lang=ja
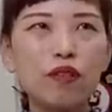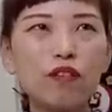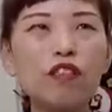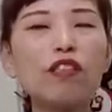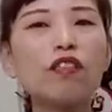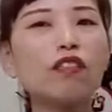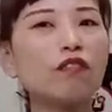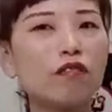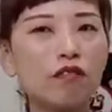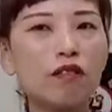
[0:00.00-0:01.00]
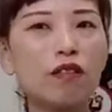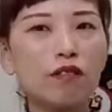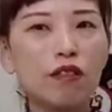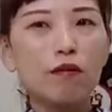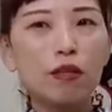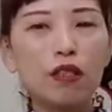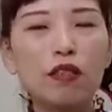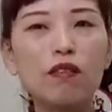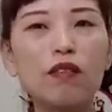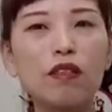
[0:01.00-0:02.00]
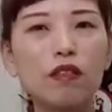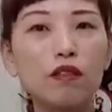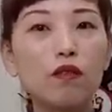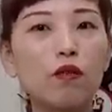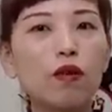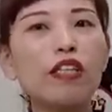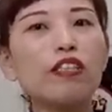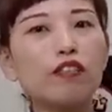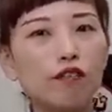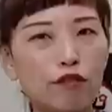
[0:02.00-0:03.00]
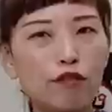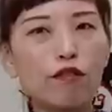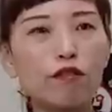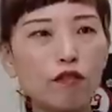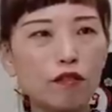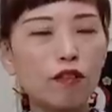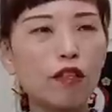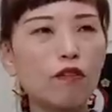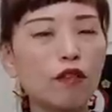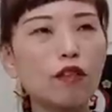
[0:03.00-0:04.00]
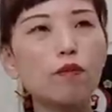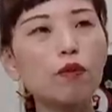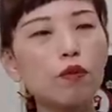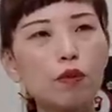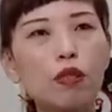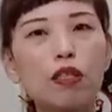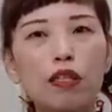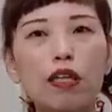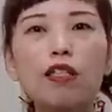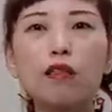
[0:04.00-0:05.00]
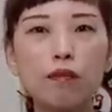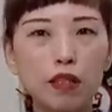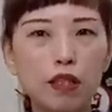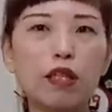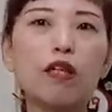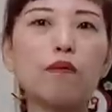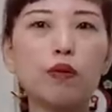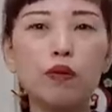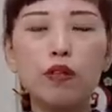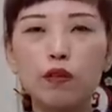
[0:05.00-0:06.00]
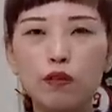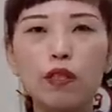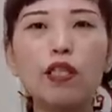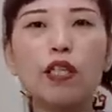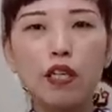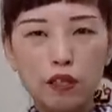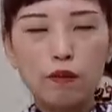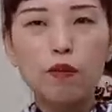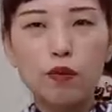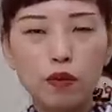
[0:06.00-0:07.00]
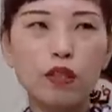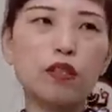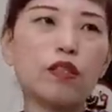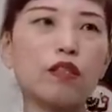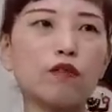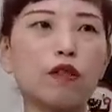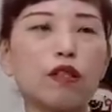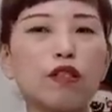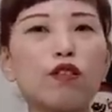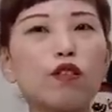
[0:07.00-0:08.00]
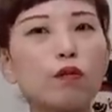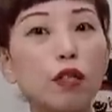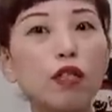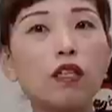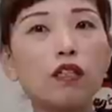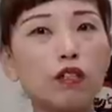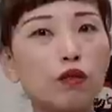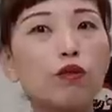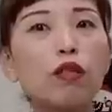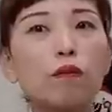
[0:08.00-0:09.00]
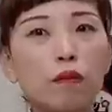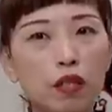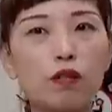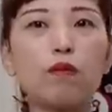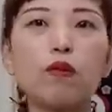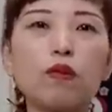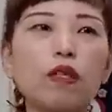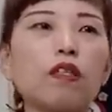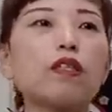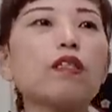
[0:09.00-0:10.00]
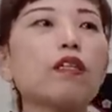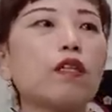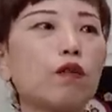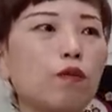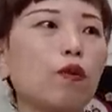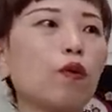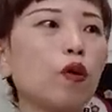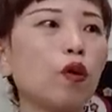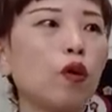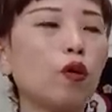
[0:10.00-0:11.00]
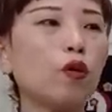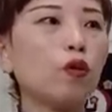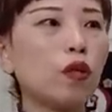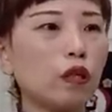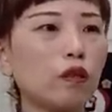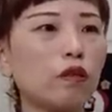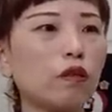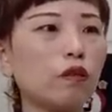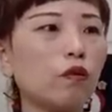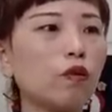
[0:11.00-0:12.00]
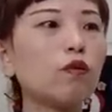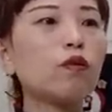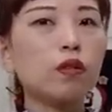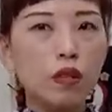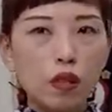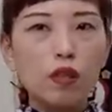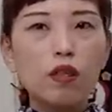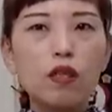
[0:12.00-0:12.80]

雪すかしの動画とかでも出てるんですけどオレンジのウールのコートあれは着物オフさんで初めて買い物した時に買ったものですなので今から20年前のものなんですけれども去年一昨年か